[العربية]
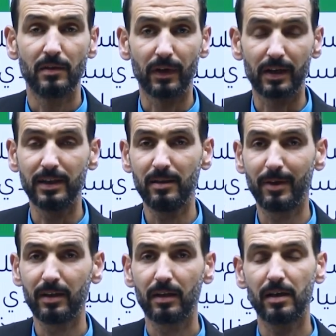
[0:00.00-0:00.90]

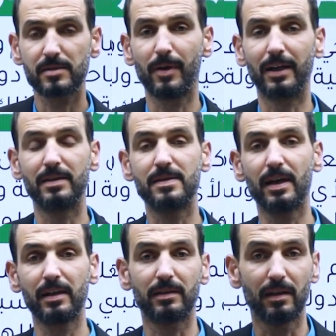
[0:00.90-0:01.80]
فقديما اصبح
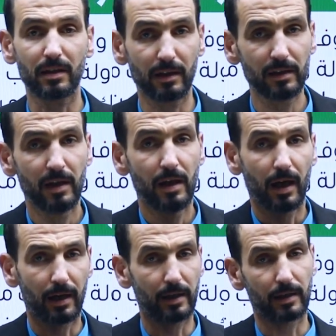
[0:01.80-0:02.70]
الانسان يتنقل
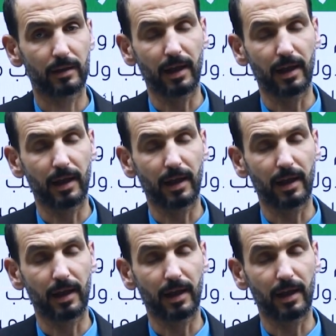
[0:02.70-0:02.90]
آه،